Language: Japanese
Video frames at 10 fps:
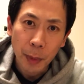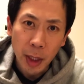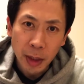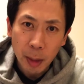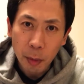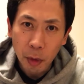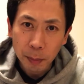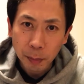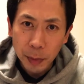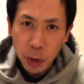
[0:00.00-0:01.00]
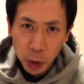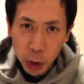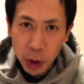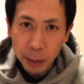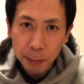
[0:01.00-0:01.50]
明日も一
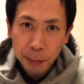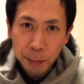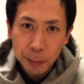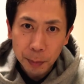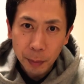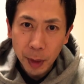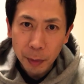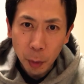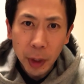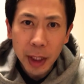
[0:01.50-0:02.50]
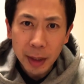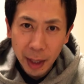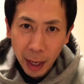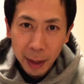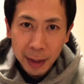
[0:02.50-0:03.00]
日乗り切っ
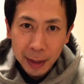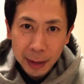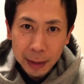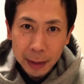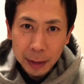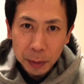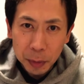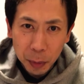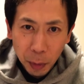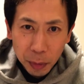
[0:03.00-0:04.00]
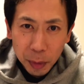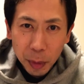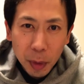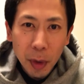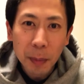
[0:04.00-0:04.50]
てとっと
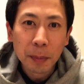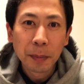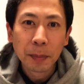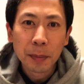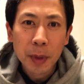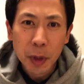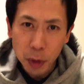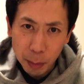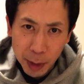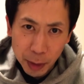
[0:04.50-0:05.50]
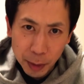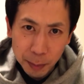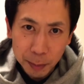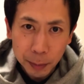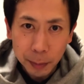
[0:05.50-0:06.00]
と週末
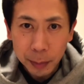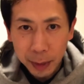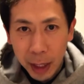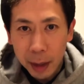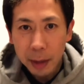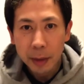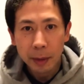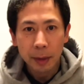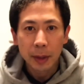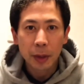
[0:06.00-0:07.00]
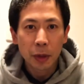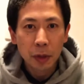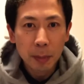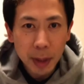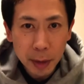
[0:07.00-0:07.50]
ね週
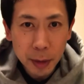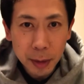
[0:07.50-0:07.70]
末